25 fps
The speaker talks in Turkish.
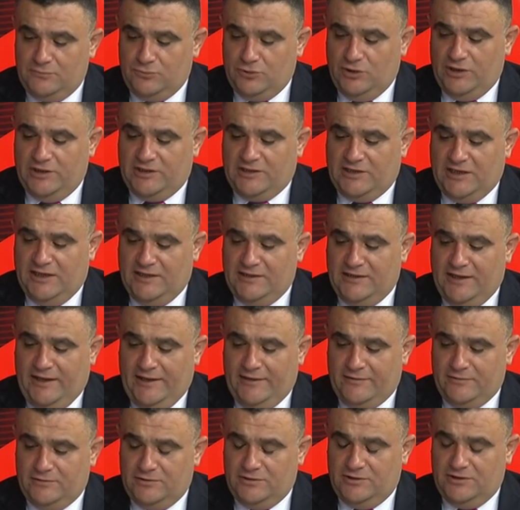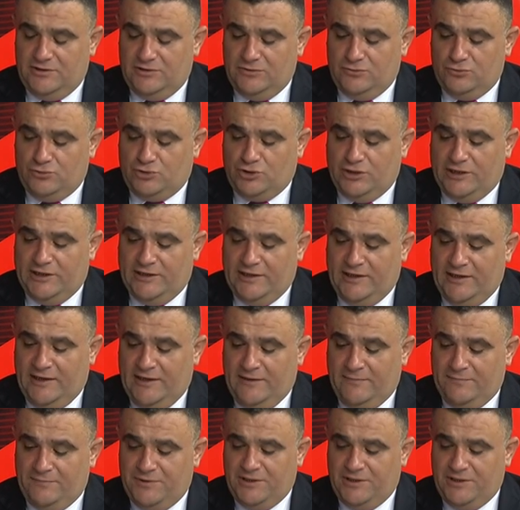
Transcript: Bu etkenler e, üzerine